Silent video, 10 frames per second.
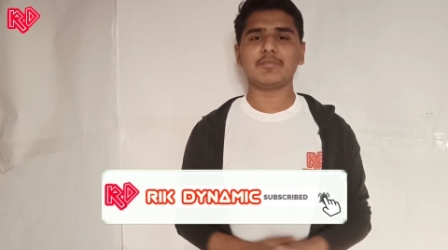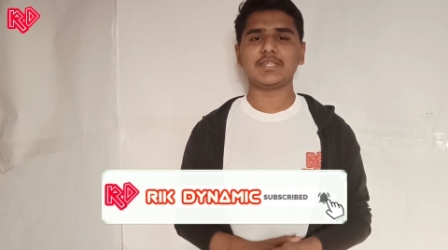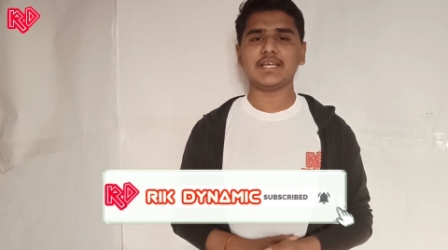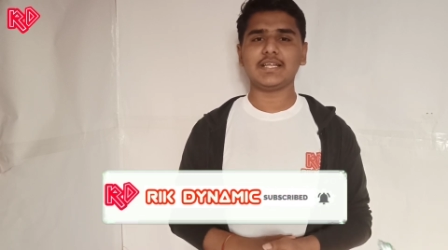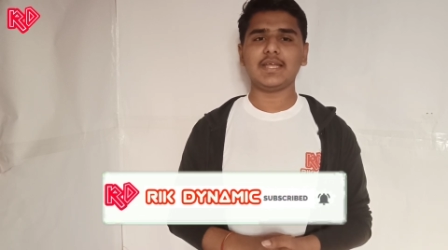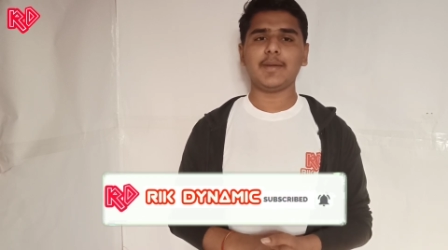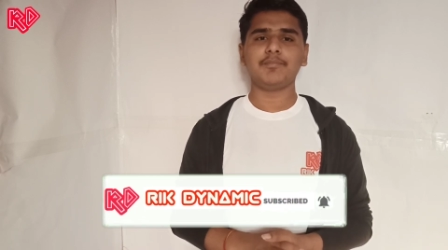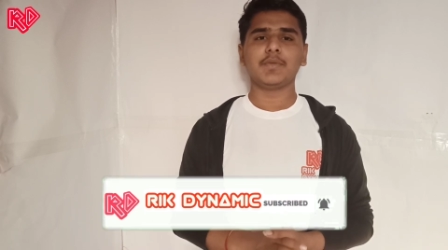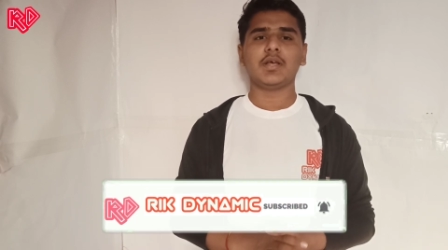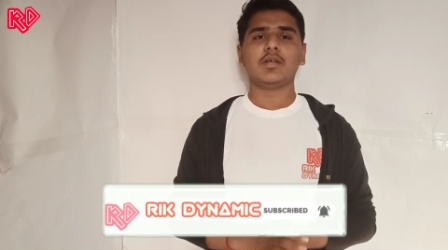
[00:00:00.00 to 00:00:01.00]
मजे करिए
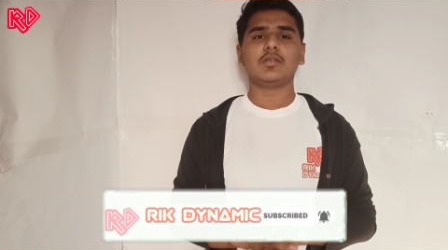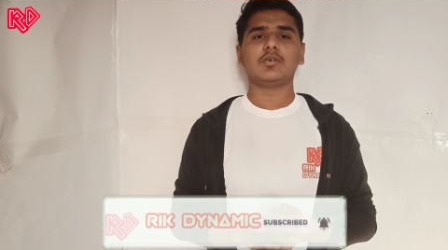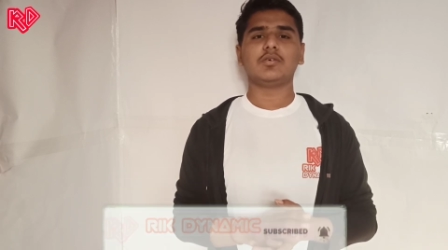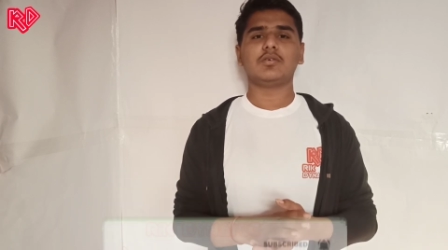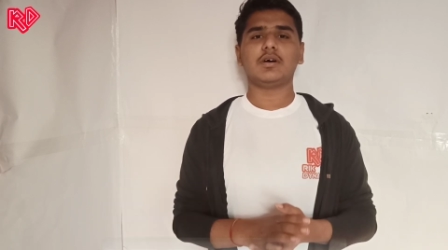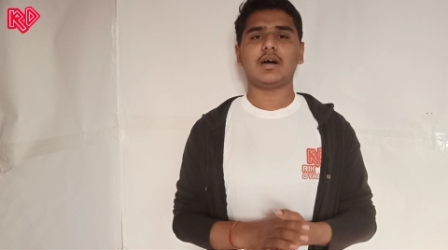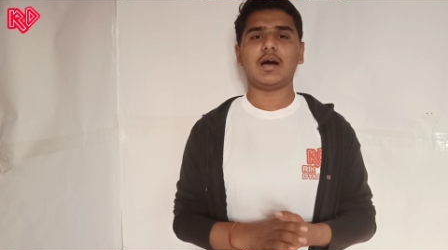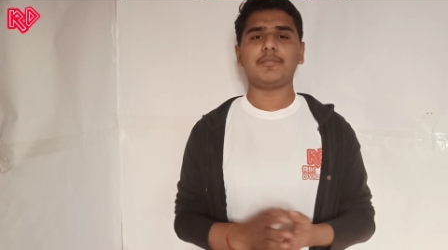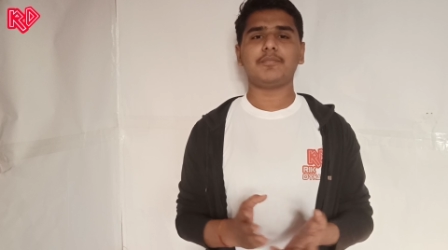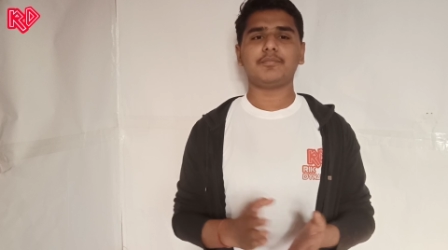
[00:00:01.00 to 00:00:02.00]
तो
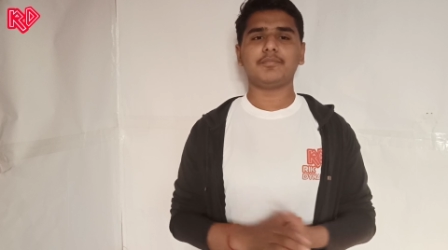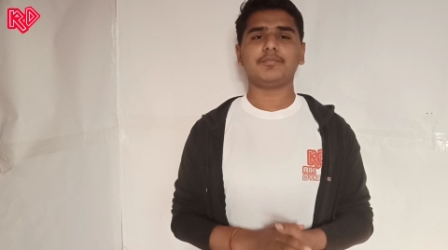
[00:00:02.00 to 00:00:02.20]
आप